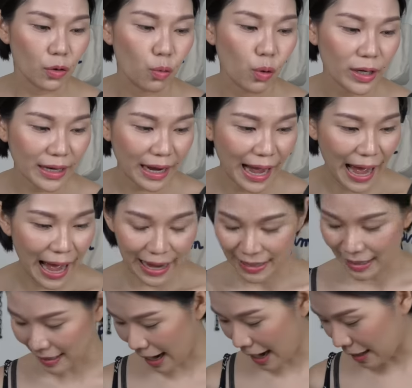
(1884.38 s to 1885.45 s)
ควรค่า
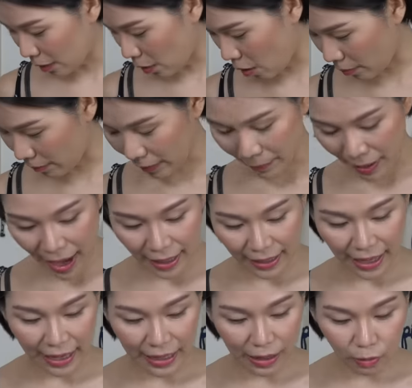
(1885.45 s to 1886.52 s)
แก่การลองมากๆ
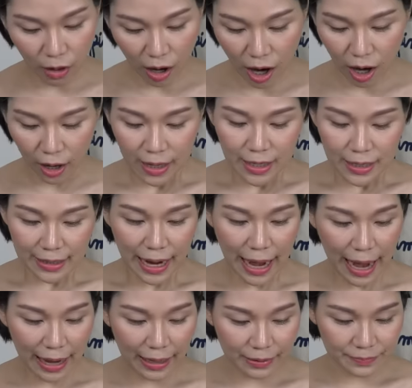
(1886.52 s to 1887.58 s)
นะคะแล้วก็
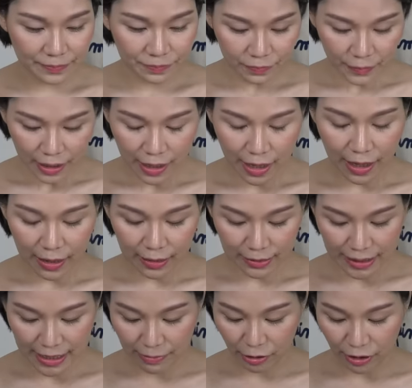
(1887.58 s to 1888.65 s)
ทาง
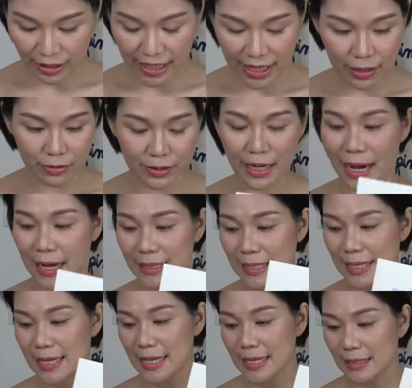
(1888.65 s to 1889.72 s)
ทีมของ Kiehl's นะคะ
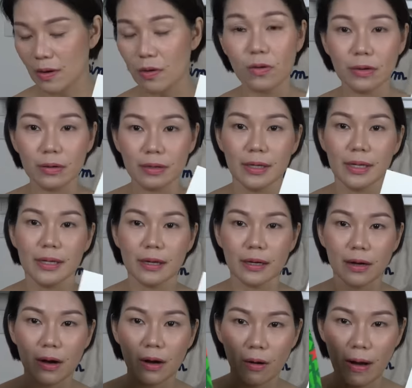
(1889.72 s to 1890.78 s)
ที่ส่ง
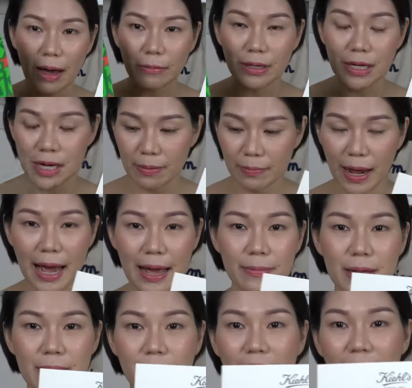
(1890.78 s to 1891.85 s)
ของขวัญวันเกิดมาให้
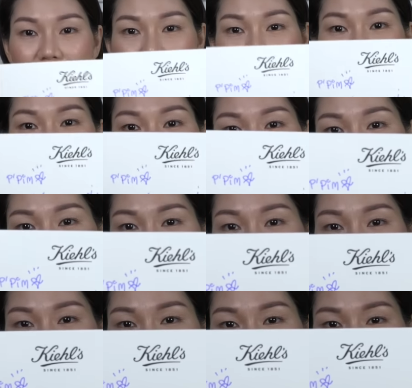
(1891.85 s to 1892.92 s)
พิมนะคะก็
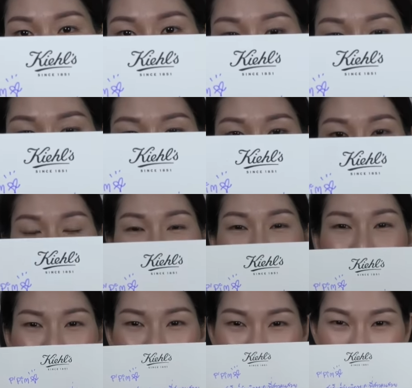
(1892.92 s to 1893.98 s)
เขียนเป็นการ์ดมาให้
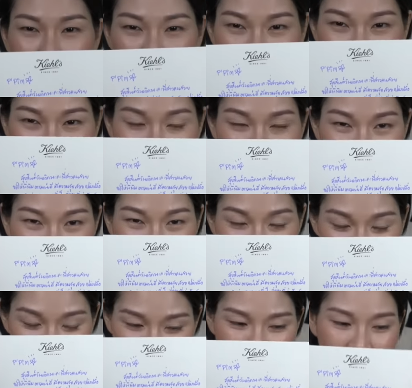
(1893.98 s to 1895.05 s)
ด้วยนะคะก็ขอบคุณ
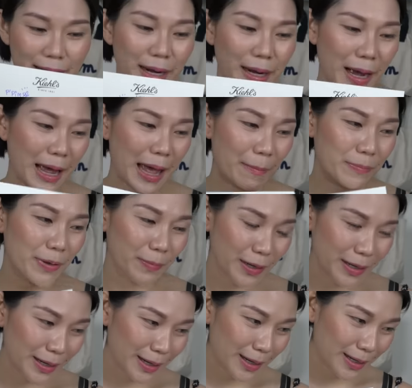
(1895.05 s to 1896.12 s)
มากๆนะคะ Happy
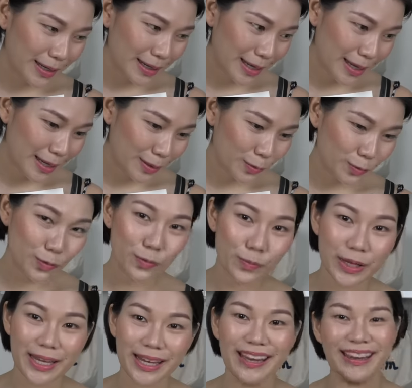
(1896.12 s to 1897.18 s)
Birthday to
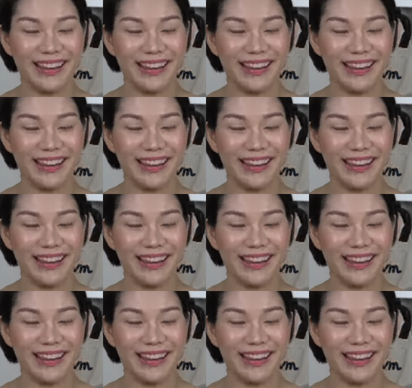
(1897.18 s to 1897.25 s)
me